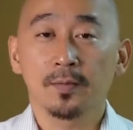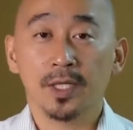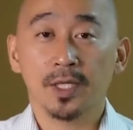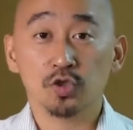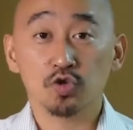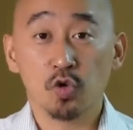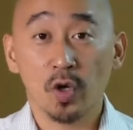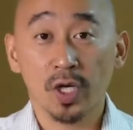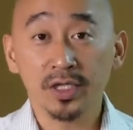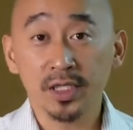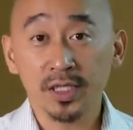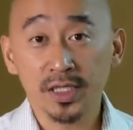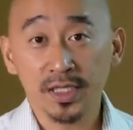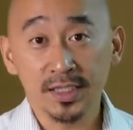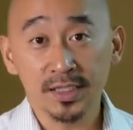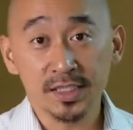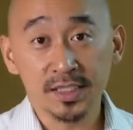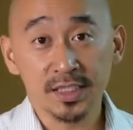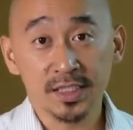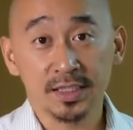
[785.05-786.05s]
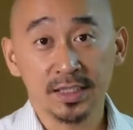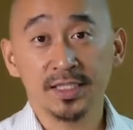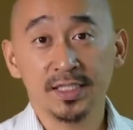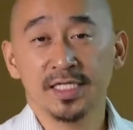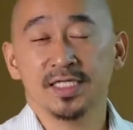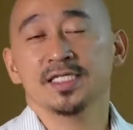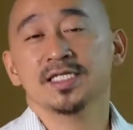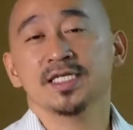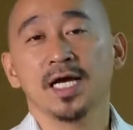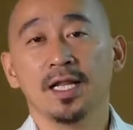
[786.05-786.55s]
把船的引擎
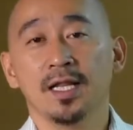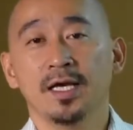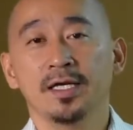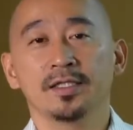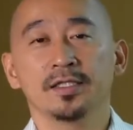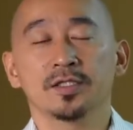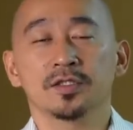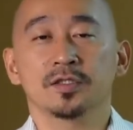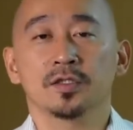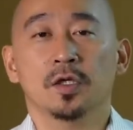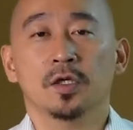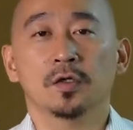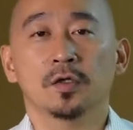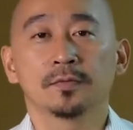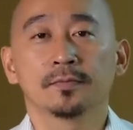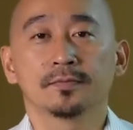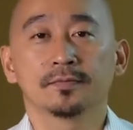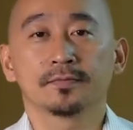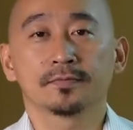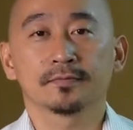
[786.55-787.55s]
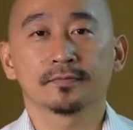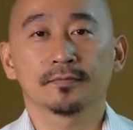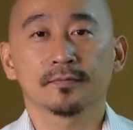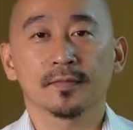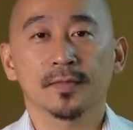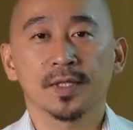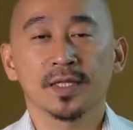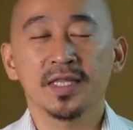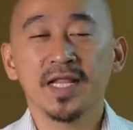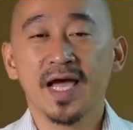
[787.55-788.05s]
停下来的时候，
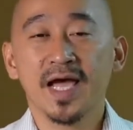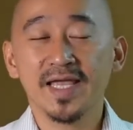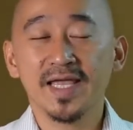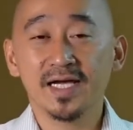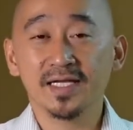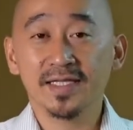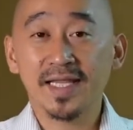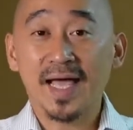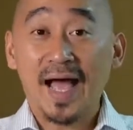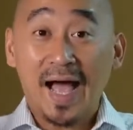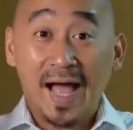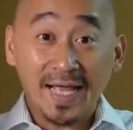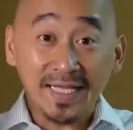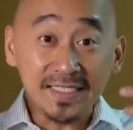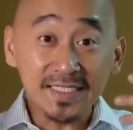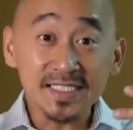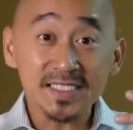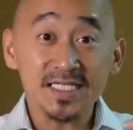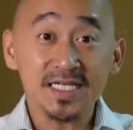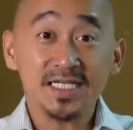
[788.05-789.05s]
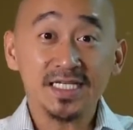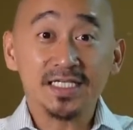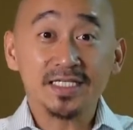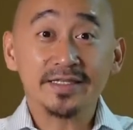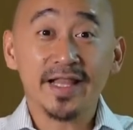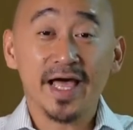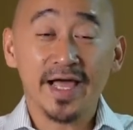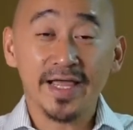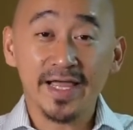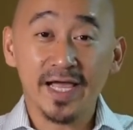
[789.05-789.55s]
那样的安
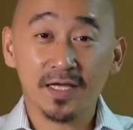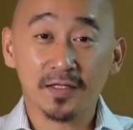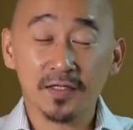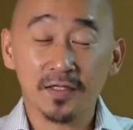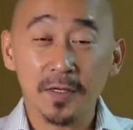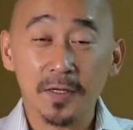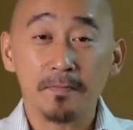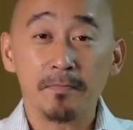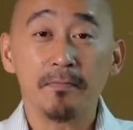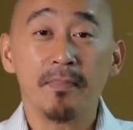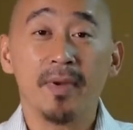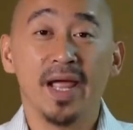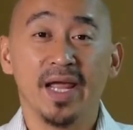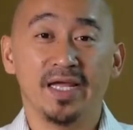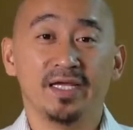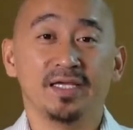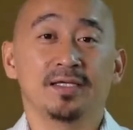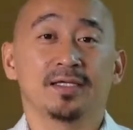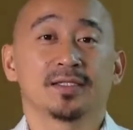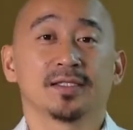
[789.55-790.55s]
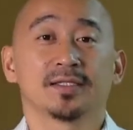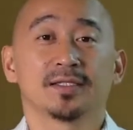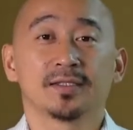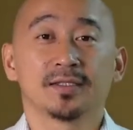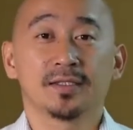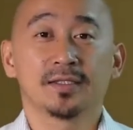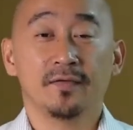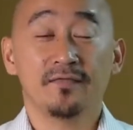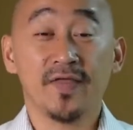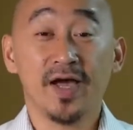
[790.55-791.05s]
静，那样的美。
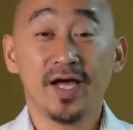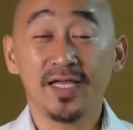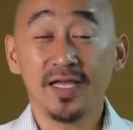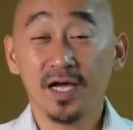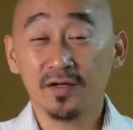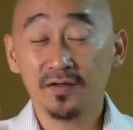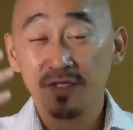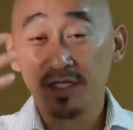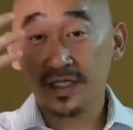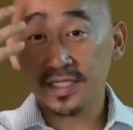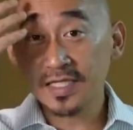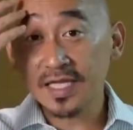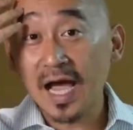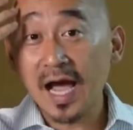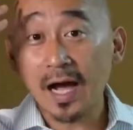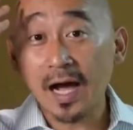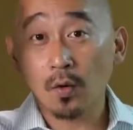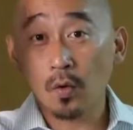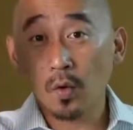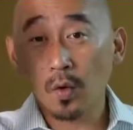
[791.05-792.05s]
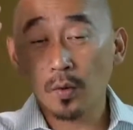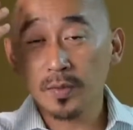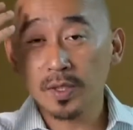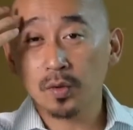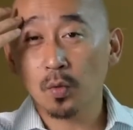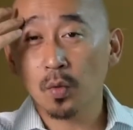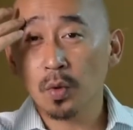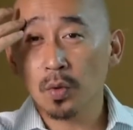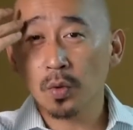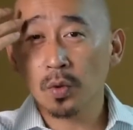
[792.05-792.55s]
那样的大，我们
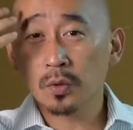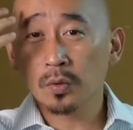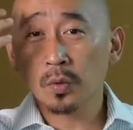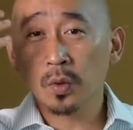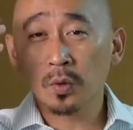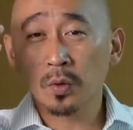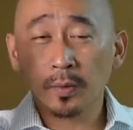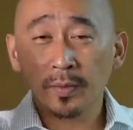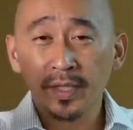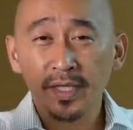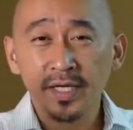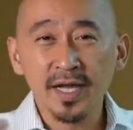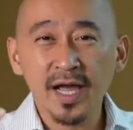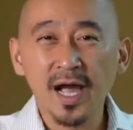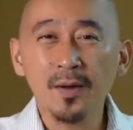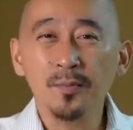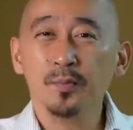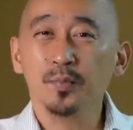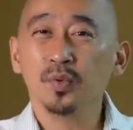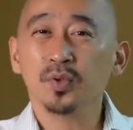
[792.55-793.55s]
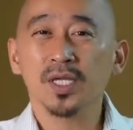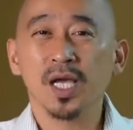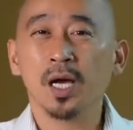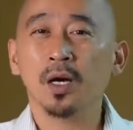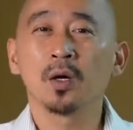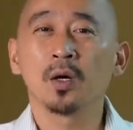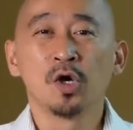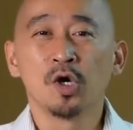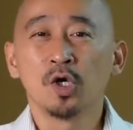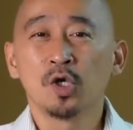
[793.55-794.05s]
我我我我们看不
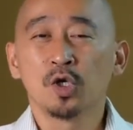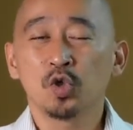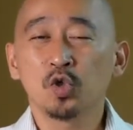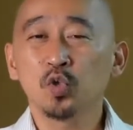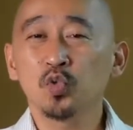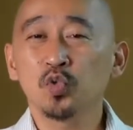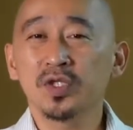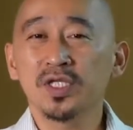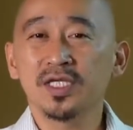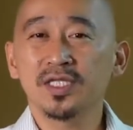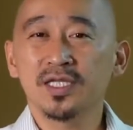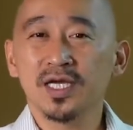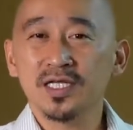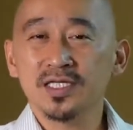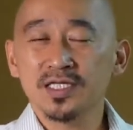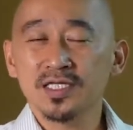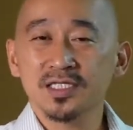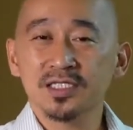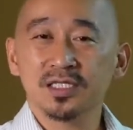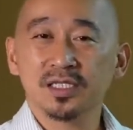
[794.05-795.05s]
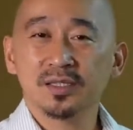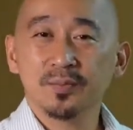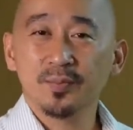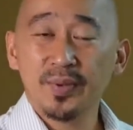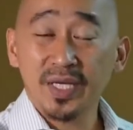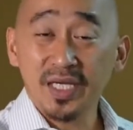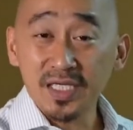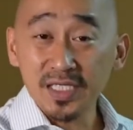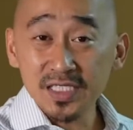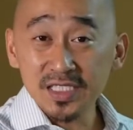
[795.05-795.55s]
到陆地，但是这个
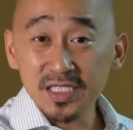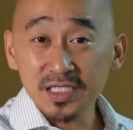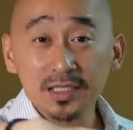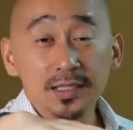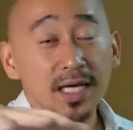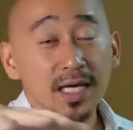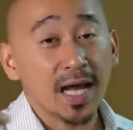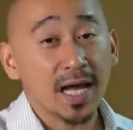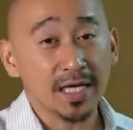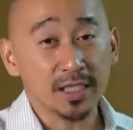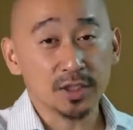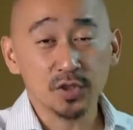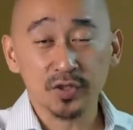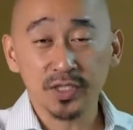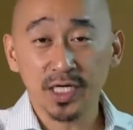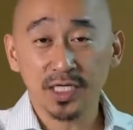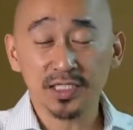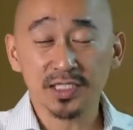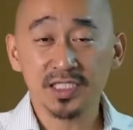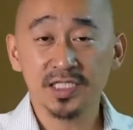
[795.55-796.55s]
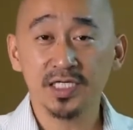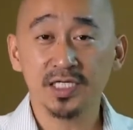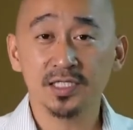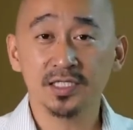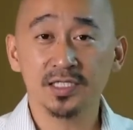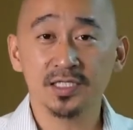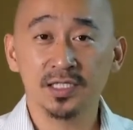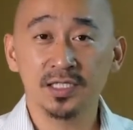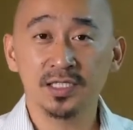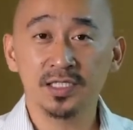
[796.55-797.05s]
平静的海就像
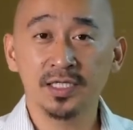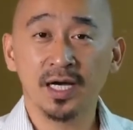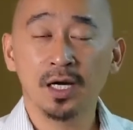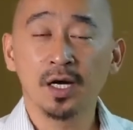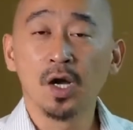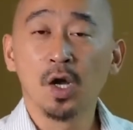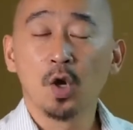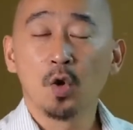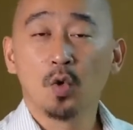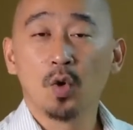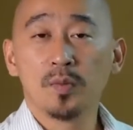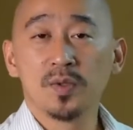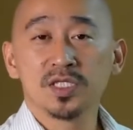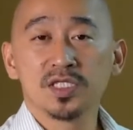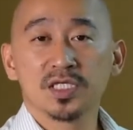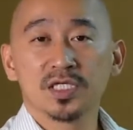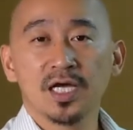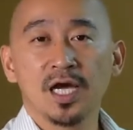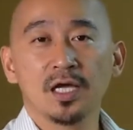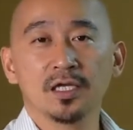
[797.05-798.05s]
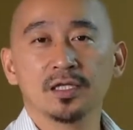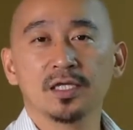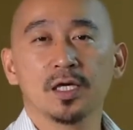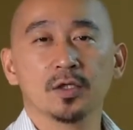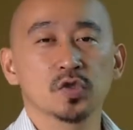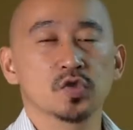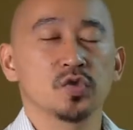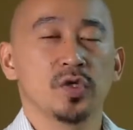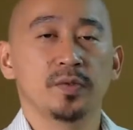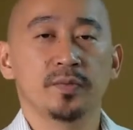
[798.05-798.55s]
镜子一样，我们只看
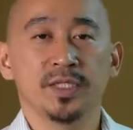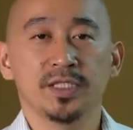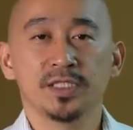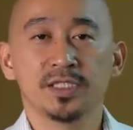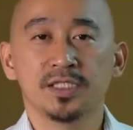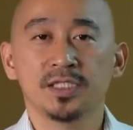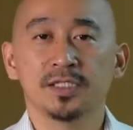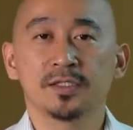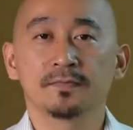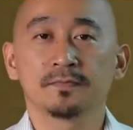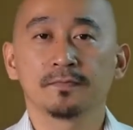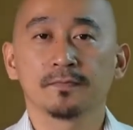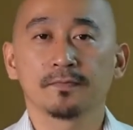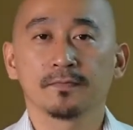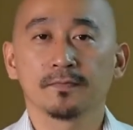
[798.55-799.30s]
到水平线，